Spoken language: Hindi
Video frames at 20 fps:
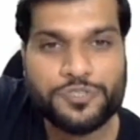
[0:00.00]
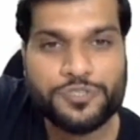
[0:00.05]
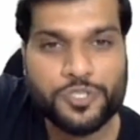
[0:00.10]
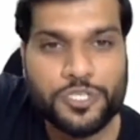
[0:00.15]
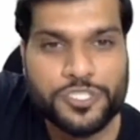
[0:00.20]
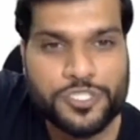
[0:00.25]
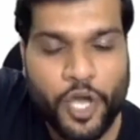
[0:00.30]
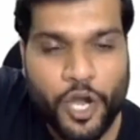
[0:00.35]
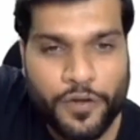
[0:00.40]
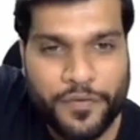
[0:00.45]
एम
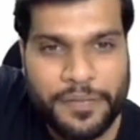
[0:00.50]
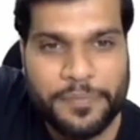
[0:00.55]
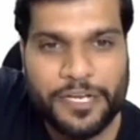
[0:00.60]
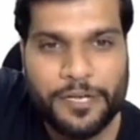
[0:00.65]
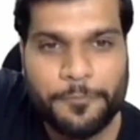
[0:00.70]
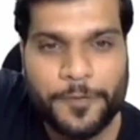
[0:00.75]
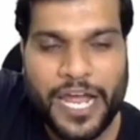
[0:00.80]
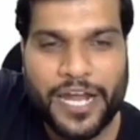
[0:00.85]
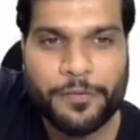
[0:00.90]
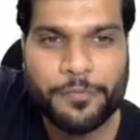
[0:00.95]
सो सॉरी
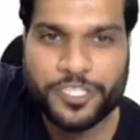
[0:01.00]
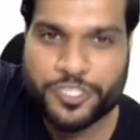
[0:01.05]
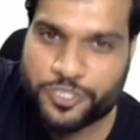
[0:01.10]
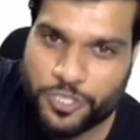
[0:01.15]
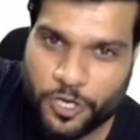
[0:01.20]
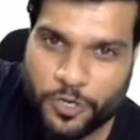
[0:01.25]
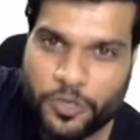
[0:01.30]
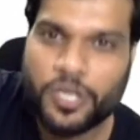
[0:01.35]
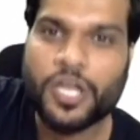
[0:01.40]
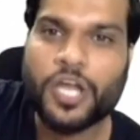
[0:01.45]
मेरे प्यारे
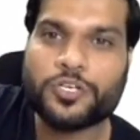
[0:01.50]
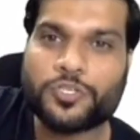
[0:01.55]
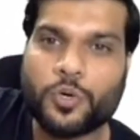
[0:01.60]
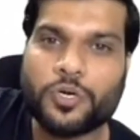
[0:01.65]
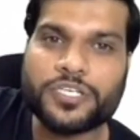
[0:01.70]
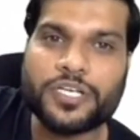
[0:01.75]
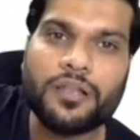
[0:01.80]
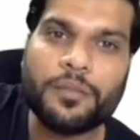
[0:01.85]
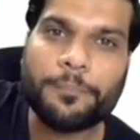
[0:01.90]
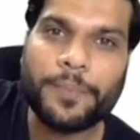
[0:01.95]
बच्चों
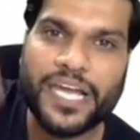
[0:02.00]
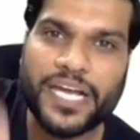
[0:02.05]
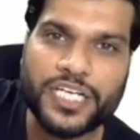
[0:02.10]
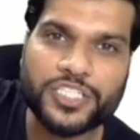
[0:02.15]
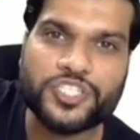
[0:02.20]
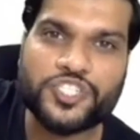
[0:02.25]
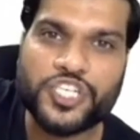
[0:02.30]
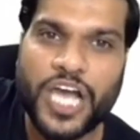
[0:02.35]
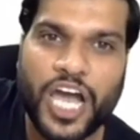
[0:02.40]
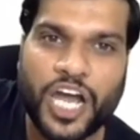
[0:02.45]
टोटल पेयर
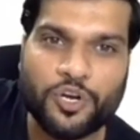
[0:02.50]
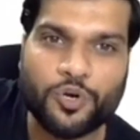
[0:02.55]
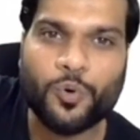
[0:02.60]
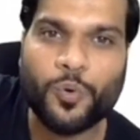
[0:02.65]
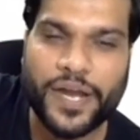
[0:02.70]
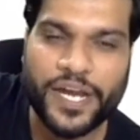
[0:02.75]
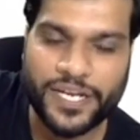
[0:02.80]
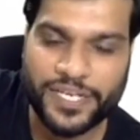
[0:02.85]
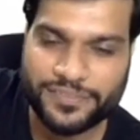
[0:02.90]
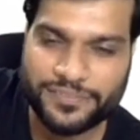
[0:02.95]
चार
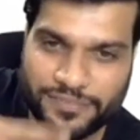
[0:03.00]
हुए